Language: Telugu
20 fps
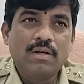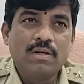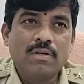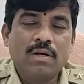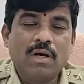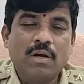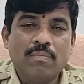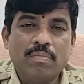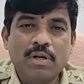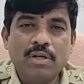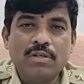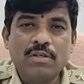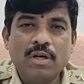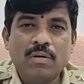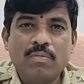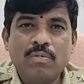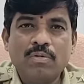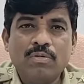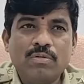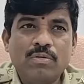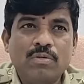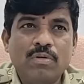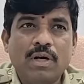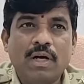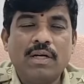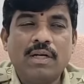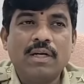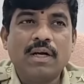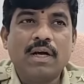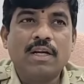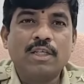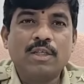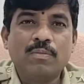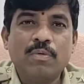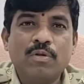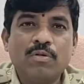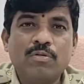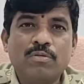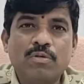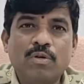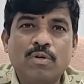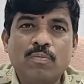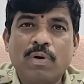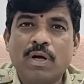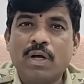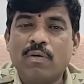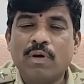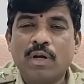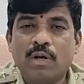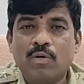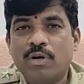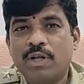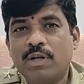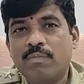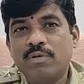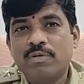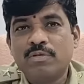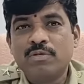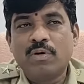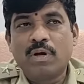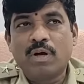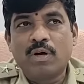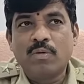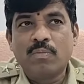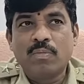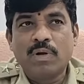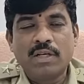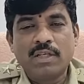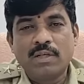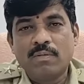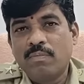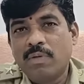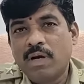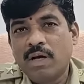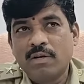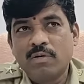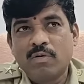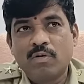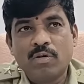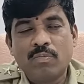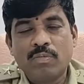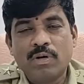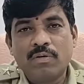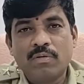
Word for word: ఆ పిలిచినప్పుడు సో గట్టిగా అరిచి పిలుస్తున్నాడు పక్క వాళ్ళు కూడా ఇప్పిస్తున్నారు అరవడం మనది భార్య గొడవ